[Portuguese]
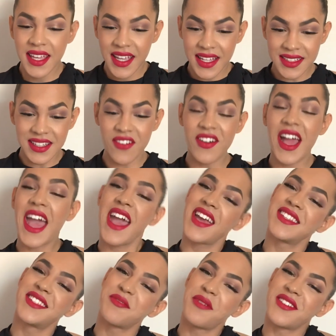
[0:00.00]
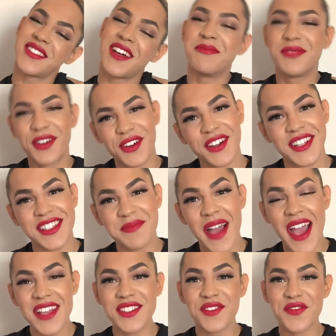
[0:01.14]
Então, é isso, meus amores.
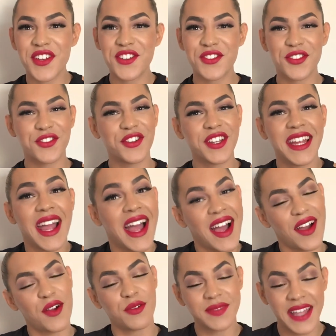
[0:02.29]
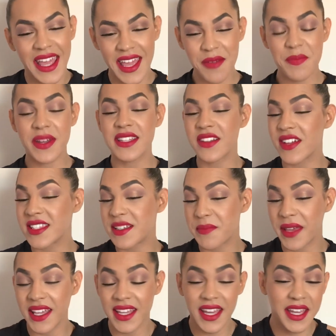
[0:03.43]
Mais um vídeo tutorial, né? Pra, com essa
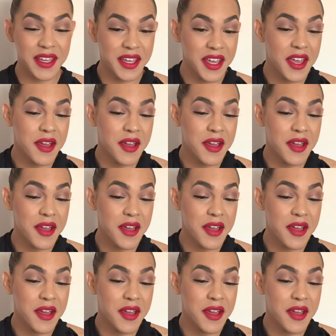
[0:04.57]
make aí